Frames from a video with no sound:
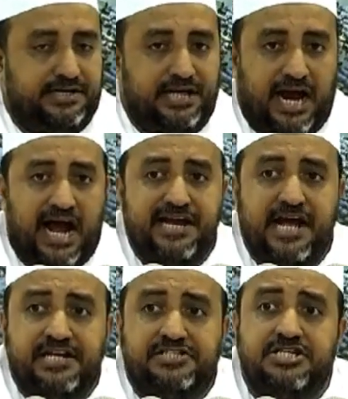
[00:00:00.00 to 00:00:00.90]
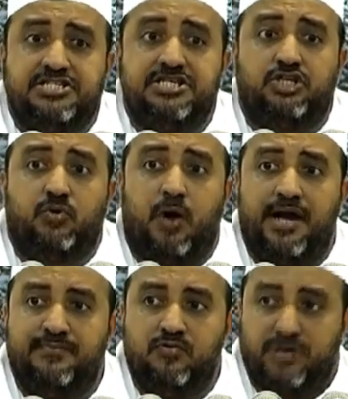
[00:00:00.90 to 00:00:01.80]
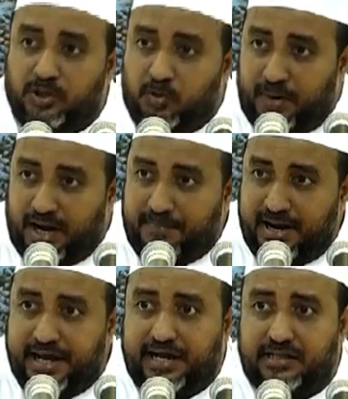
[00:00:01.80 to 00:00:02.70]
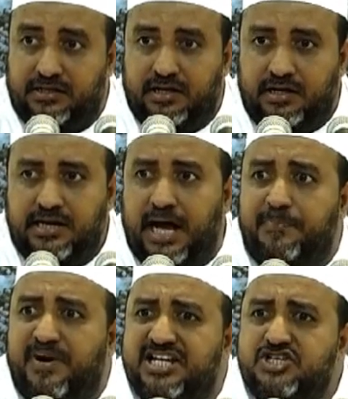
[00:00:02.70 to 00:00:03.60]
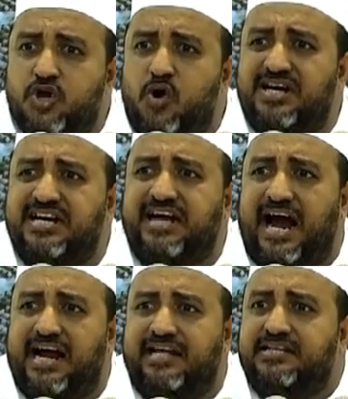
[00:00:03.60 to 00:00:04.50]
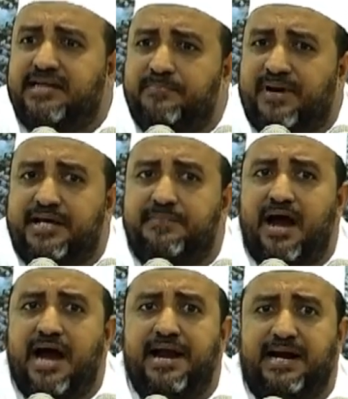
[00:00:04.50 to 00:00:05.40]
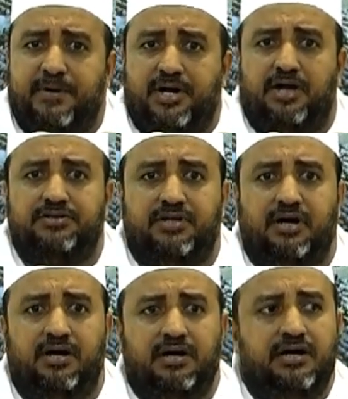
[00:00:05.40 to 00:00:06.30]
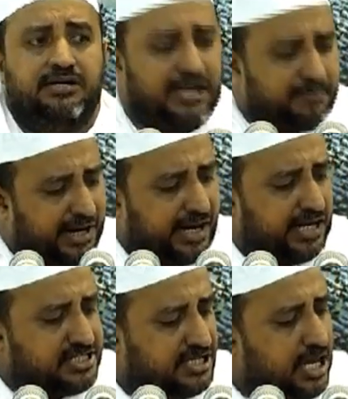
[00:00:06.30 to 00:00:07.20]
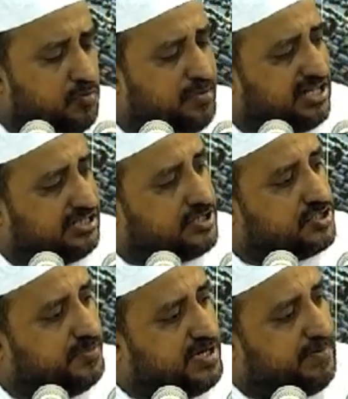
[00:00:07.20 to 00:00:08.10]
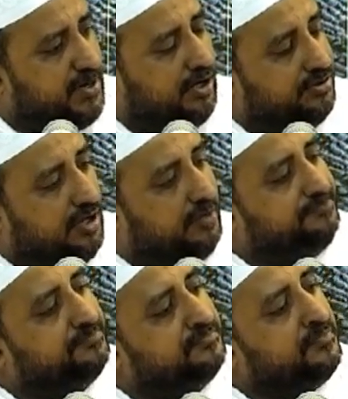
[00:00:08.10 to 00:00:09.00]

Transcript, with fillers: yang ada di sisi Tuhanmu yaitu para malaikat nggak pernah congkak ketika beribadah kepada Allah dan mereka selalu bertasbih kepada Allah